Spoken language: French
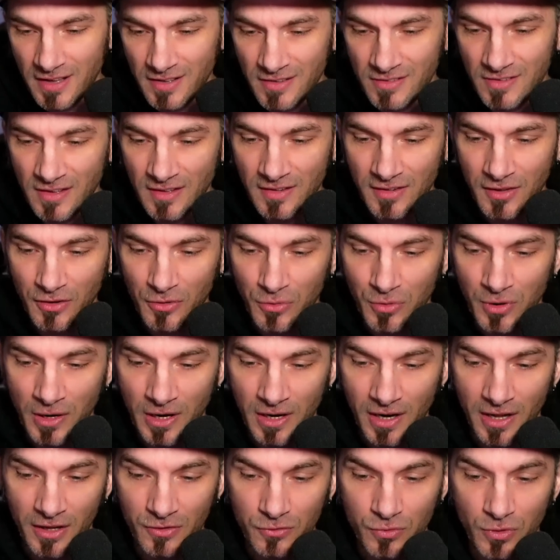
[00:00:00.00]

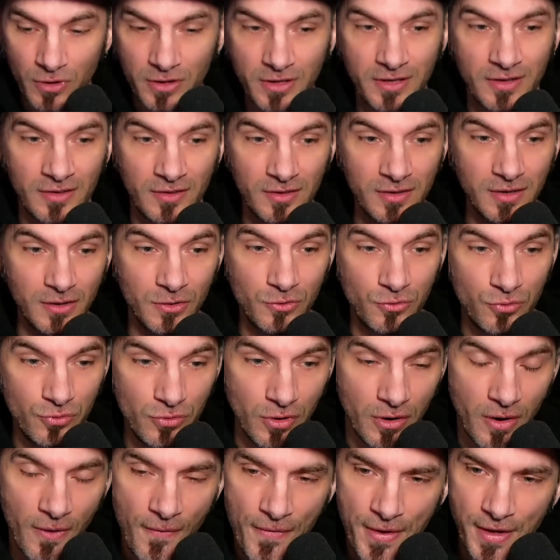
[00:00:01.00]
ZTUR. L'artwork est très
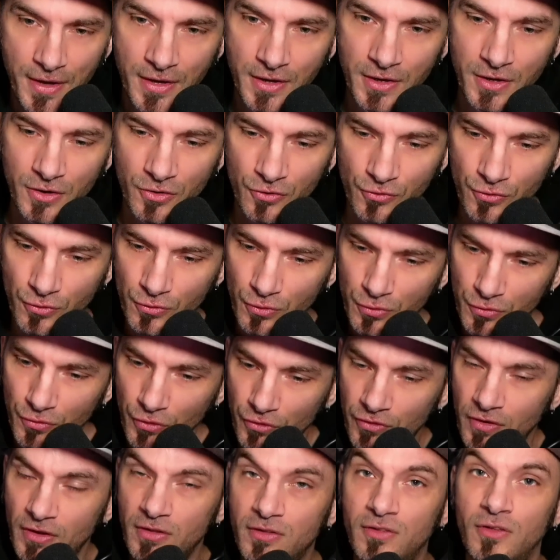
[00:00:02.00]
cool. Je trouve
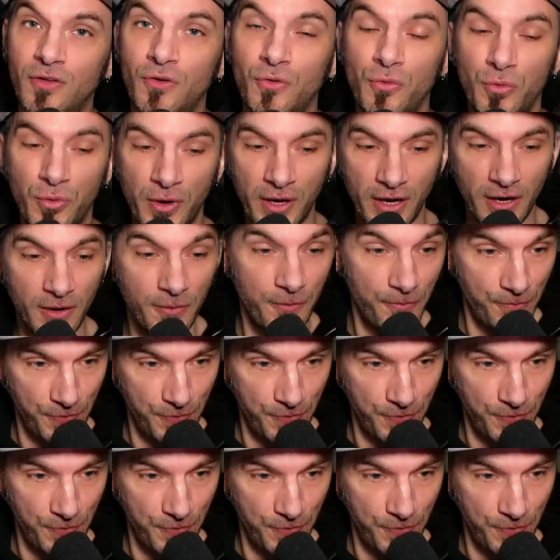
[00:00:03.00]
un ZTUR.